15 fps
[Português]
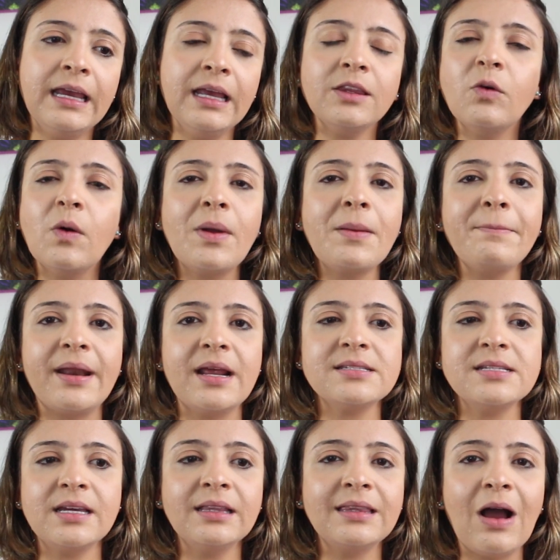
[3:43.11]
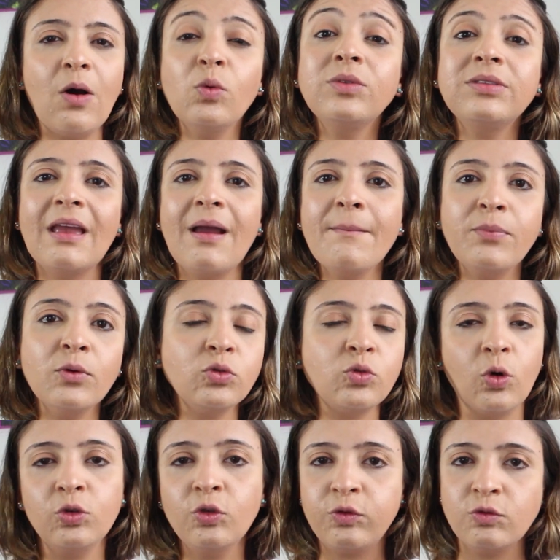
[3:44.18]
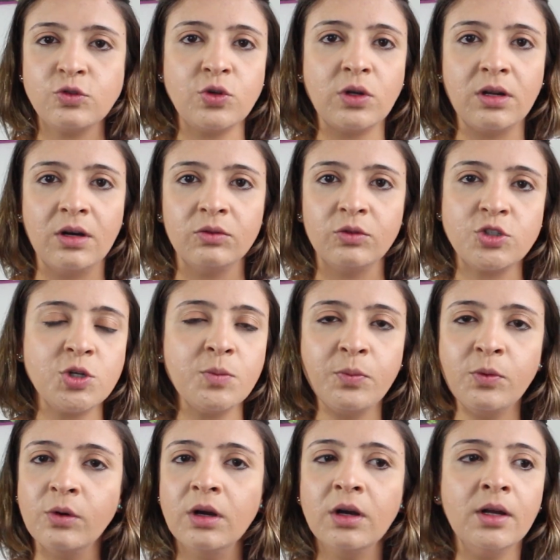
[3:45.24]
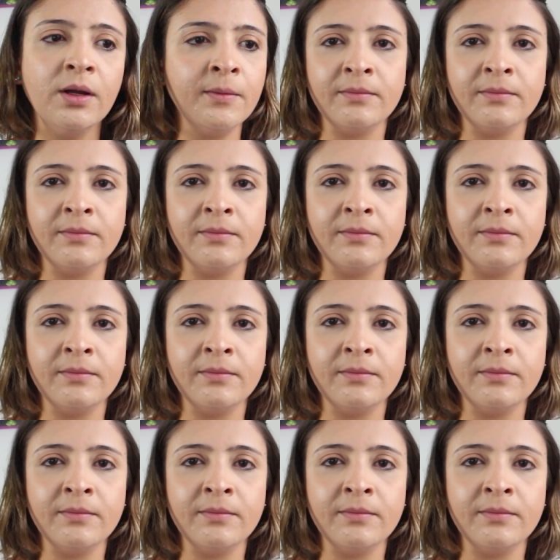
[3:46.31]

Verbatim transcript: Então é uma empresa que tá o tempo todo funcionando, tipo,